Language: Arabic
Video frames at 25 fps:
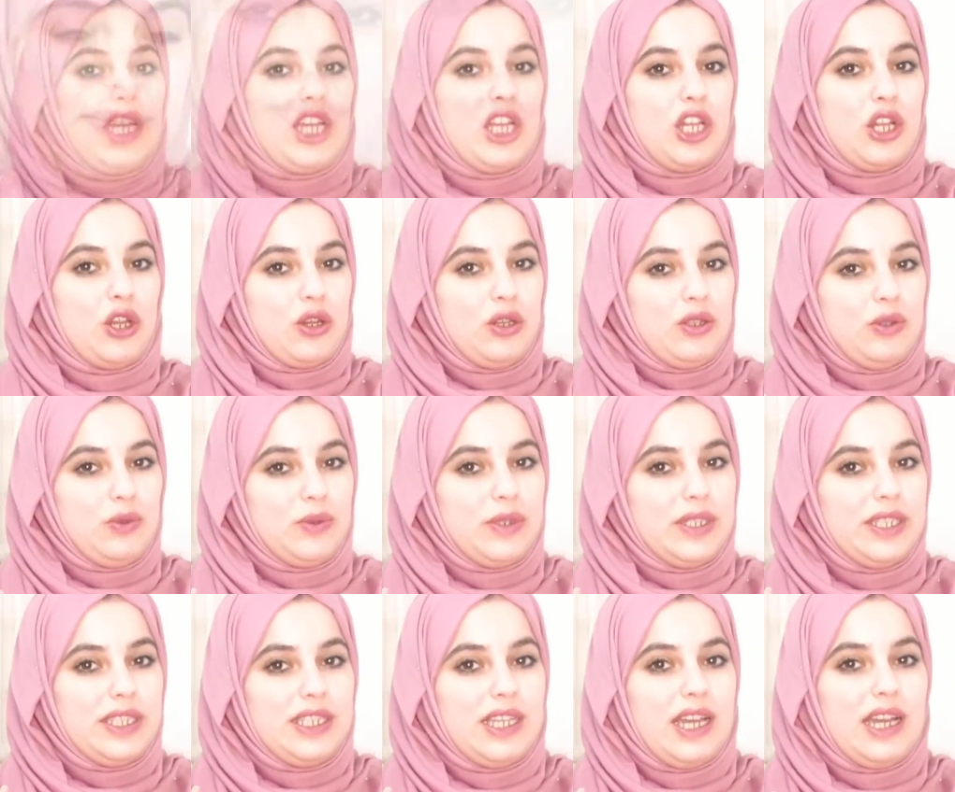
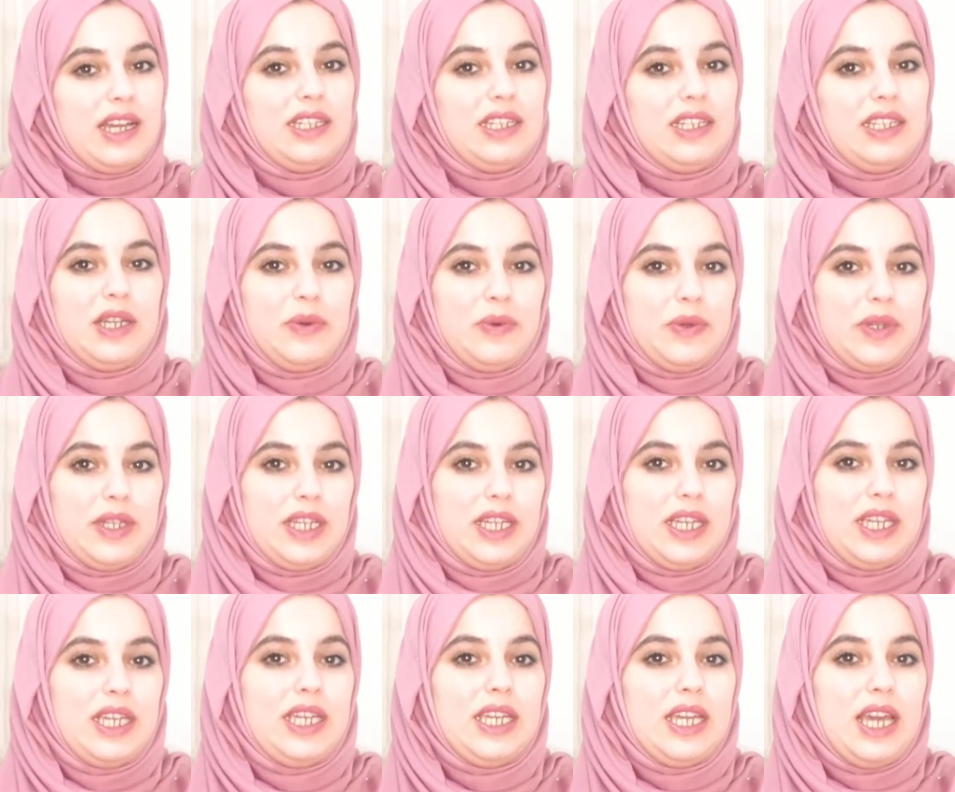الخطوة الثانية
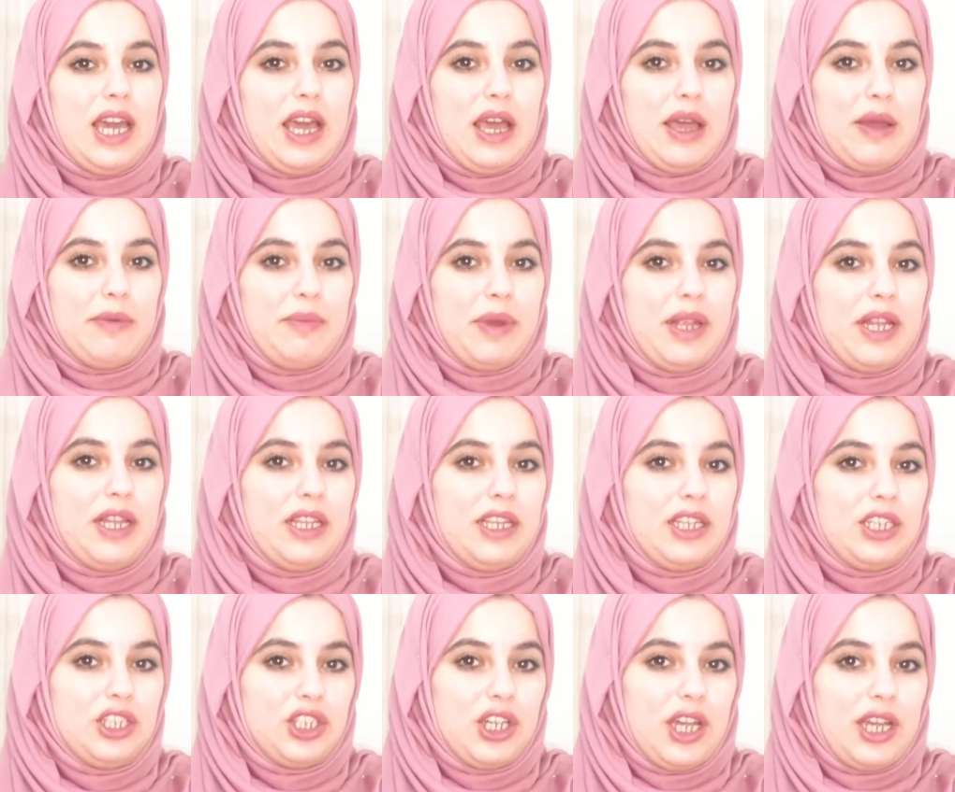واللي هي
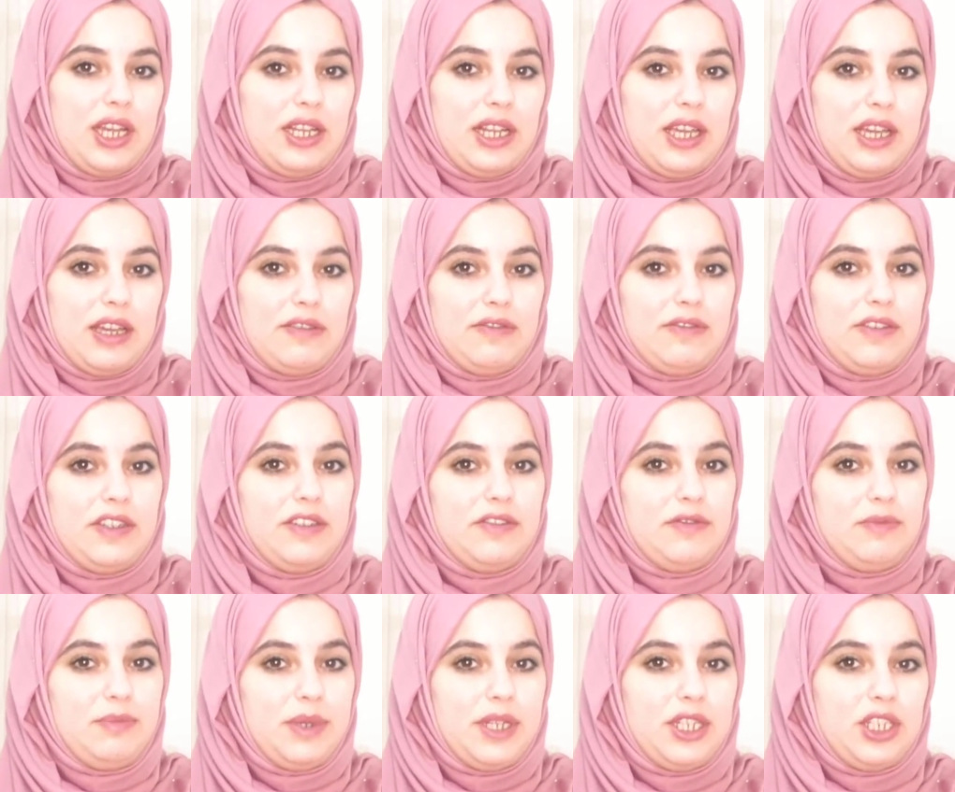أبلش على
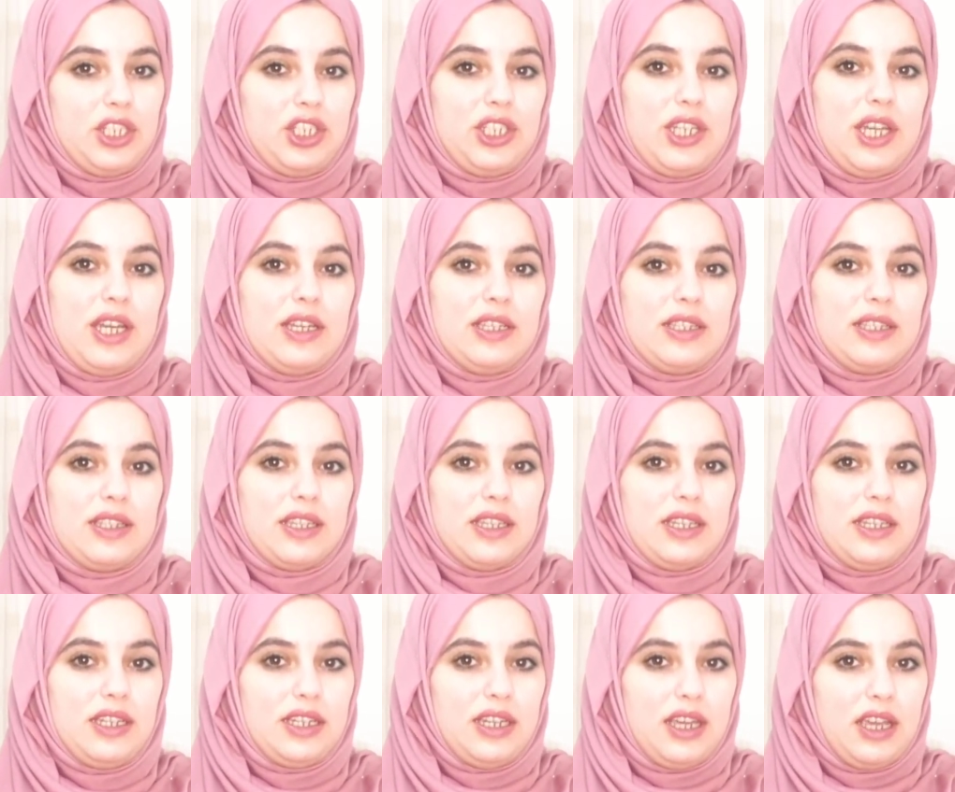الخفيف بأشياء
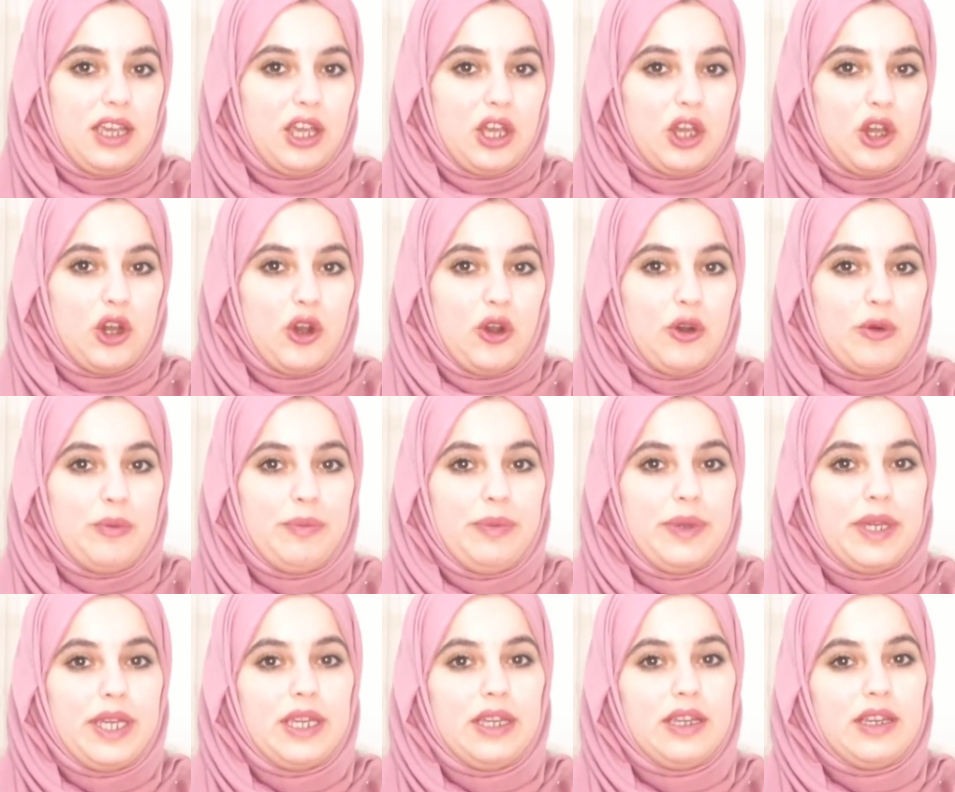صغيرة
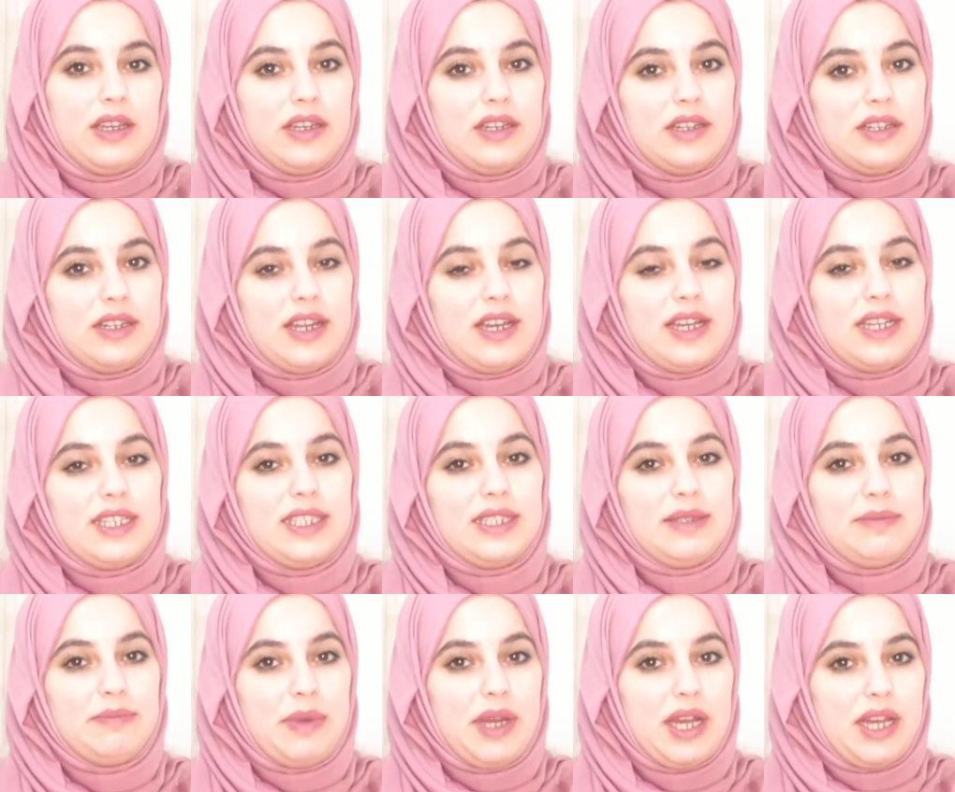وبي
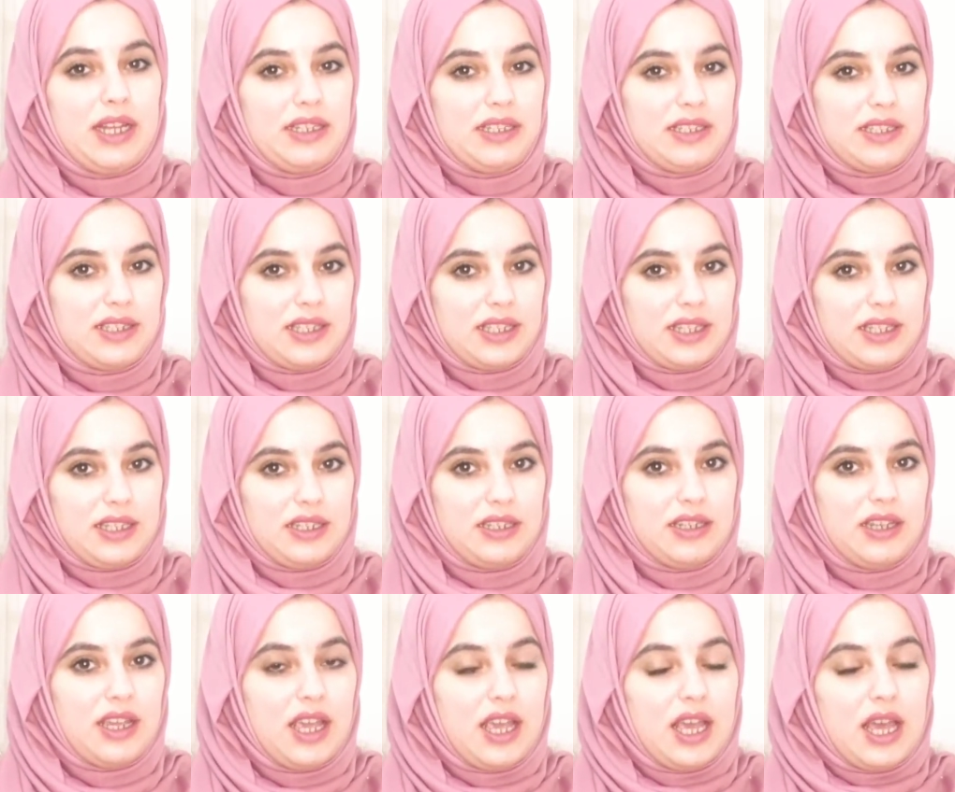راس مال صغير